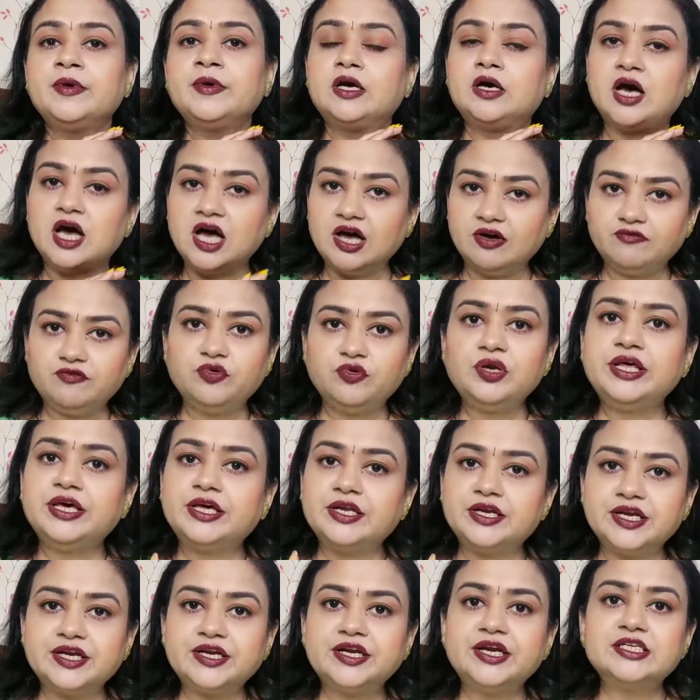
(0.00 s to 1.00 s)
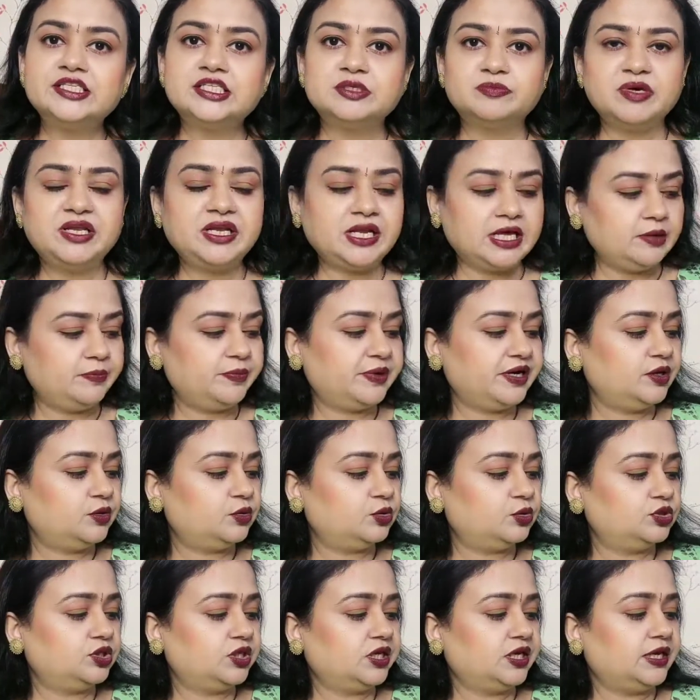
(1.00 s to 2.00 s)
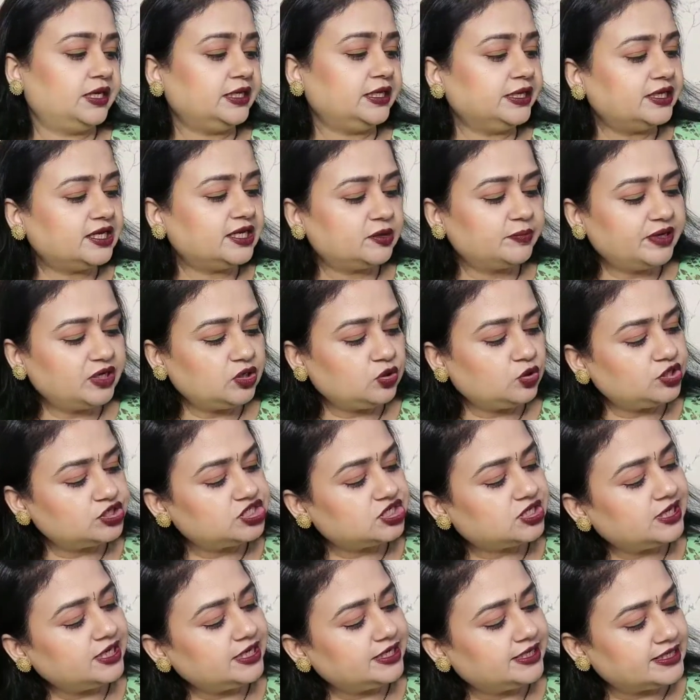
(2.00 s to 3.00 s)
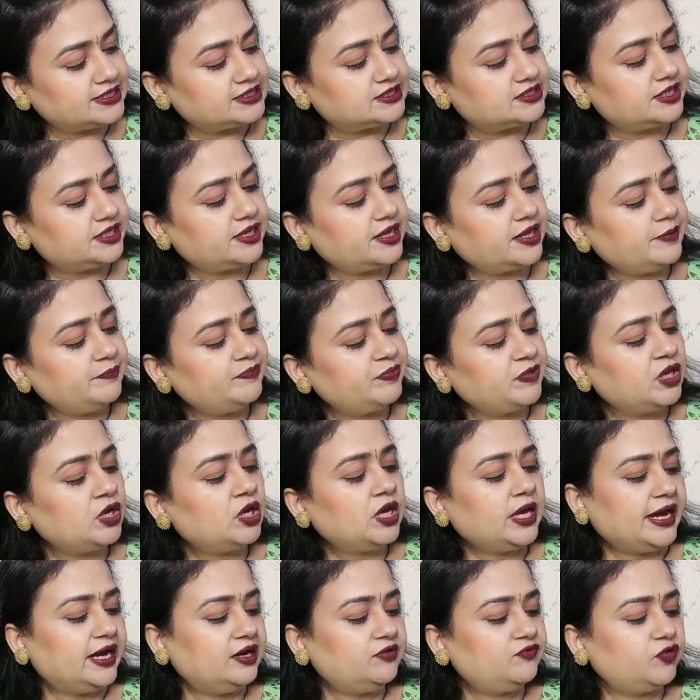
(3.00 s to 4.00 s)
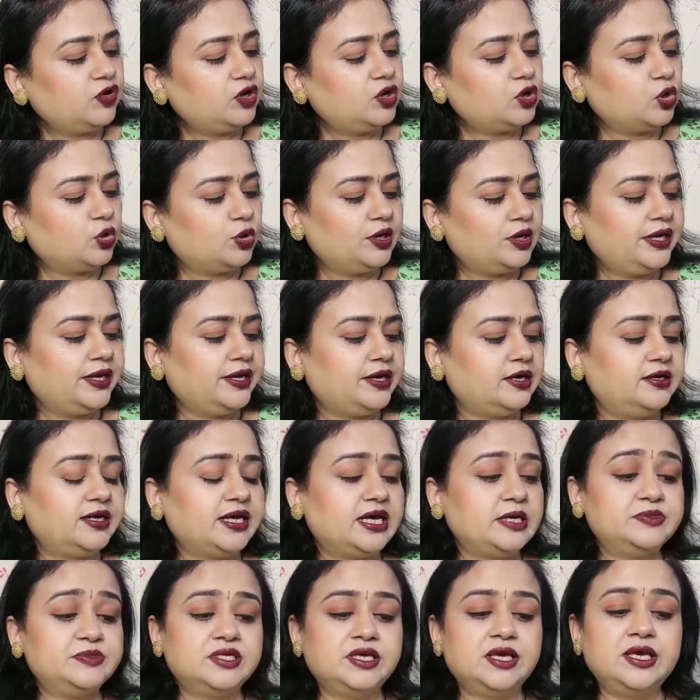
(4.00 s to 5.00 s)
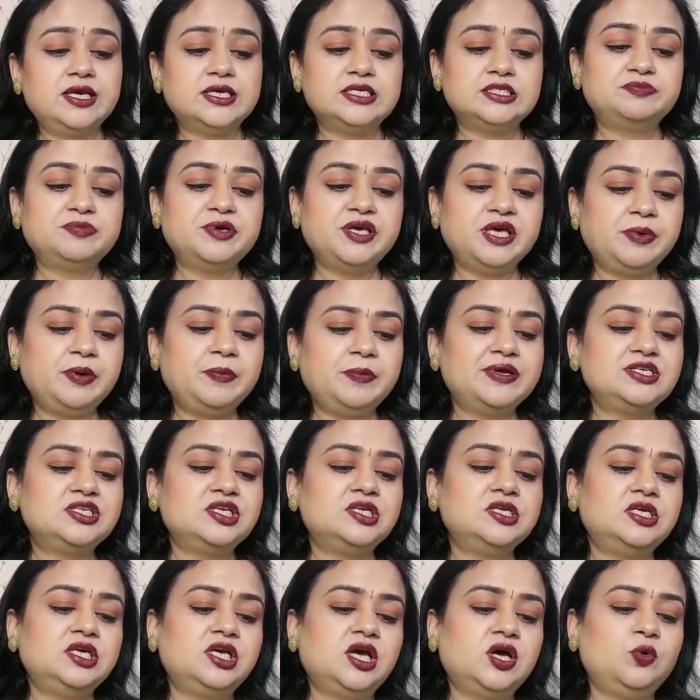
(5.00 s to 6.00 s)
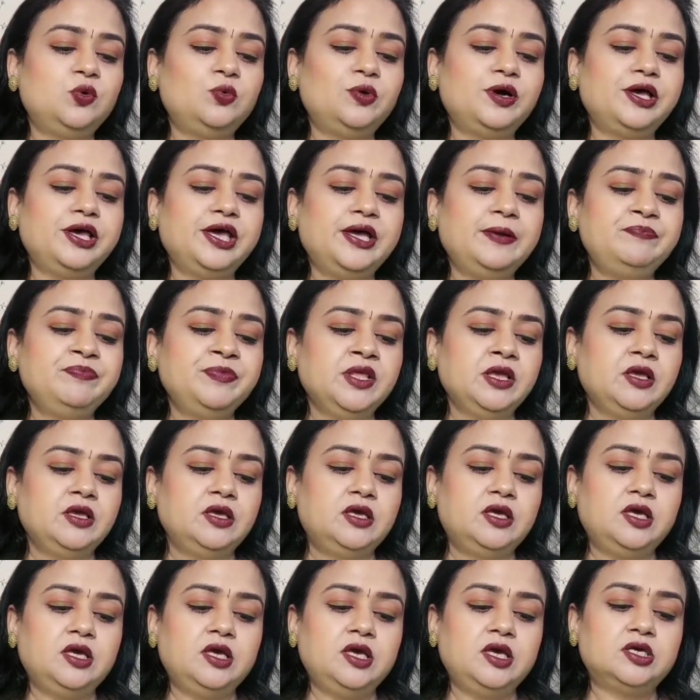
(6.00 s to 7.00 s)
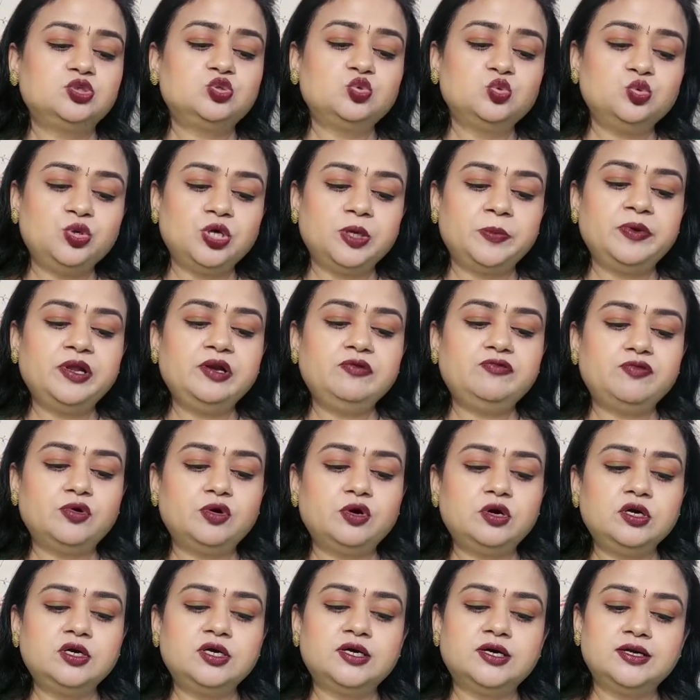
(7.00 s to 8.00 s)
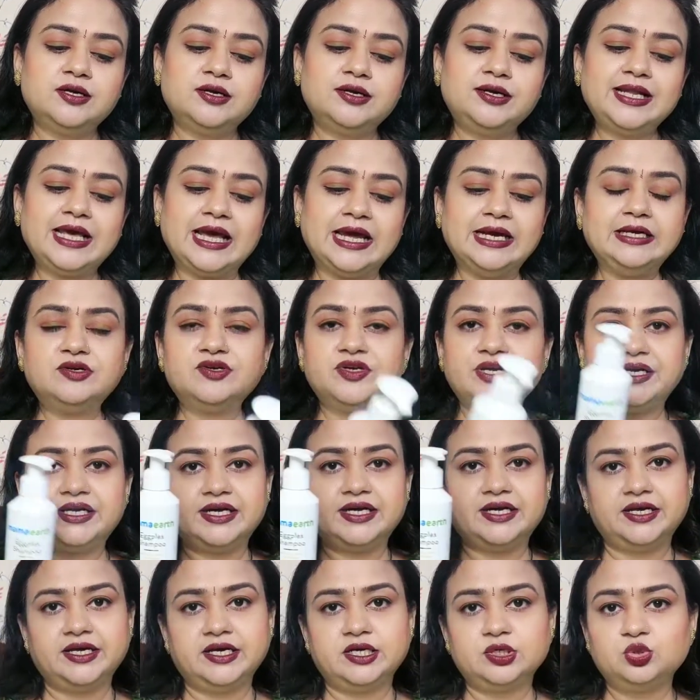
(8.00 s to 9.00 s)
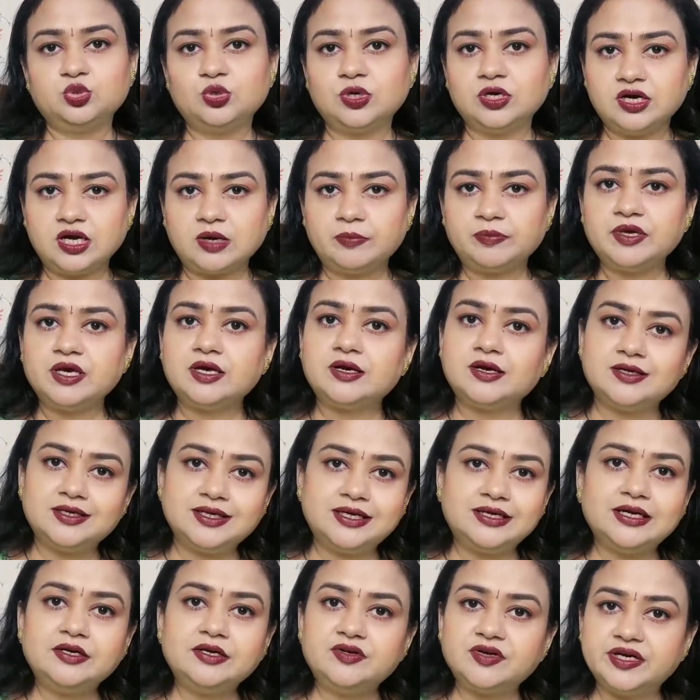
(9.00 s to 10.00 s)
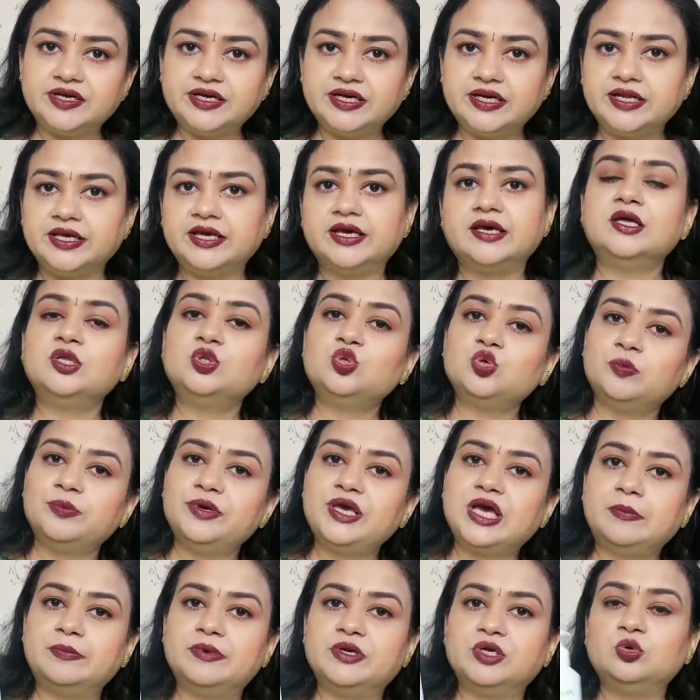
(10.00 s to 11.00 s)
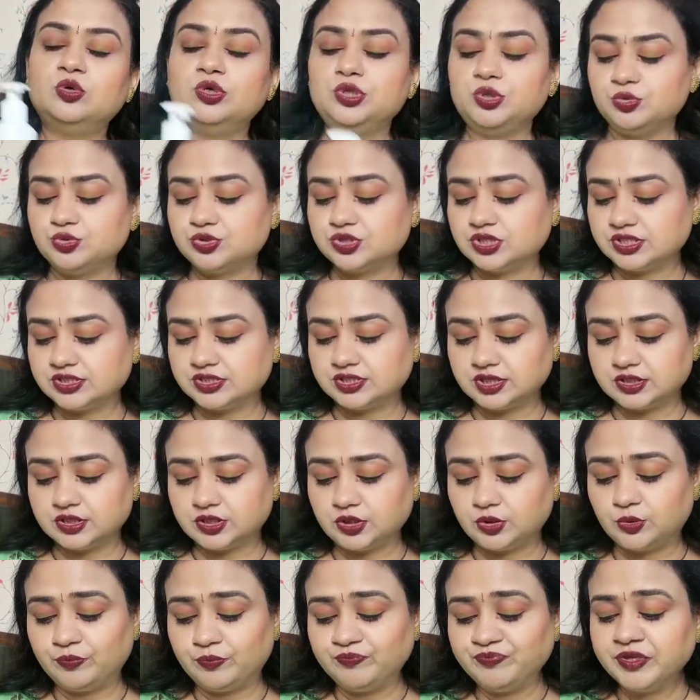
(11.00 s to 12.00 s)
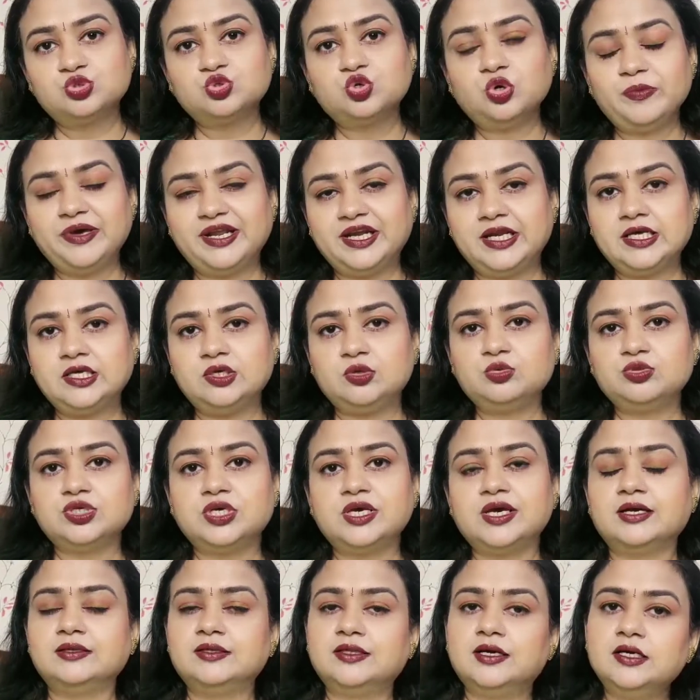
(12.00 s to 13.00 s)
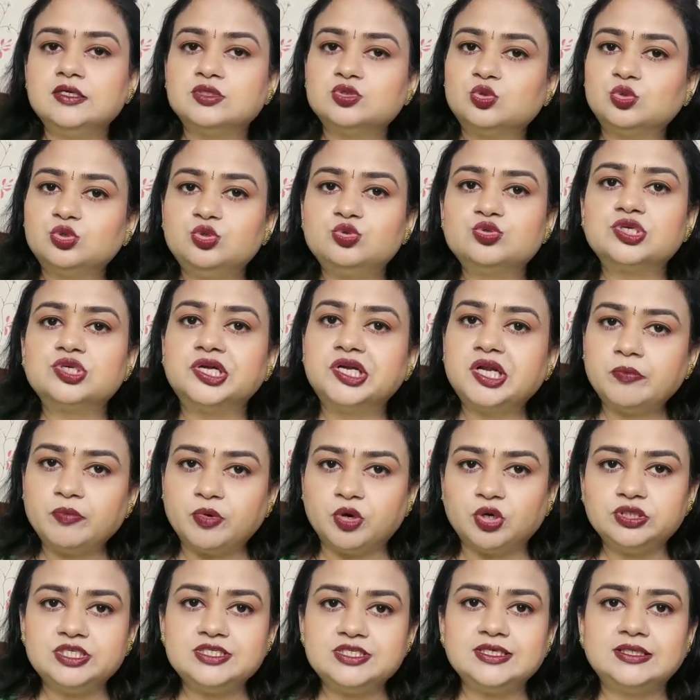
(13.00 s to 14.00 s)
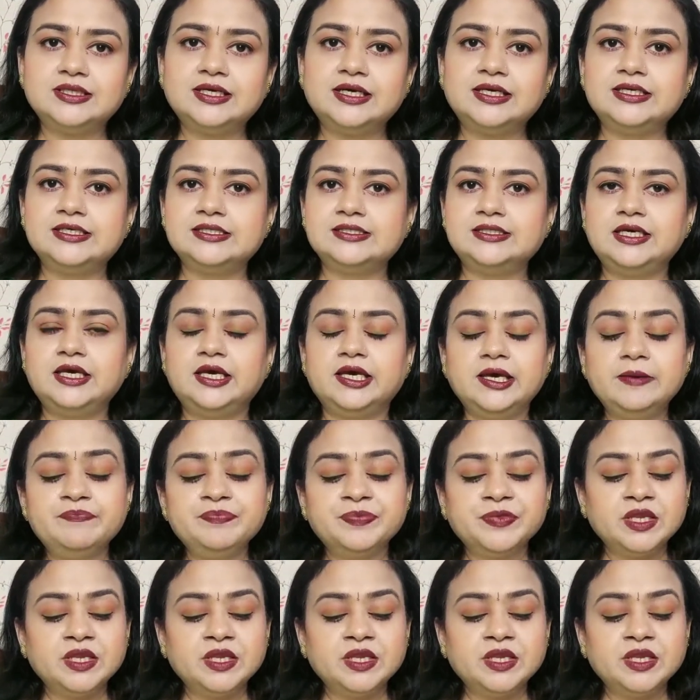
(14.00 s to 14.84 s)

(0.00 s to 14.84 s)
हार्मफुल इंग्रेडिएंट्स में नहीं पड़े होते हैं ये डर्माटोलॉजिकली टेस्टेड हैं एंड फॉर ऑल हेयर टाइप्स है इसमें ये भी मेंशन किया हुआ है कि सूटेबल फॉर कलर्ड एंड ट्रीटेड हेयर तो अगर आपके कलर्ड एंड ट्रीटेड हेयर हैं तो भी आप इनको यूज कर सकते हो इसको मैंने यूज किया था इसको यूज करना बहुत ही ज्यादा ईजी है